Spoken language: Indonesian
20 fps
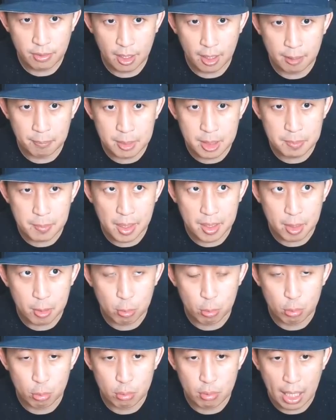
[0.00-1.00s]
Faramis mati
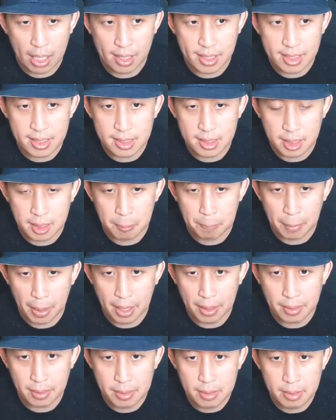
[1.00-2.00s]
dulu, Alis di
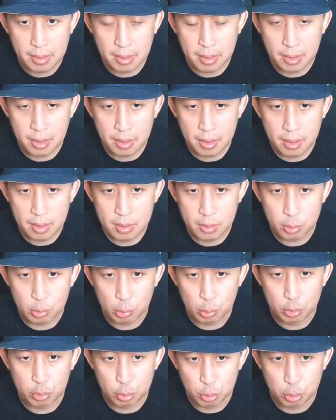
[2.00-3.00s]
depan.
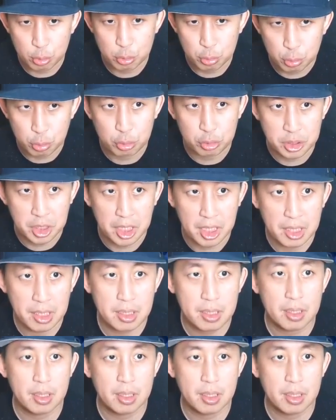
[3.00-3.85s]
Jurus, jurus, jurus ya.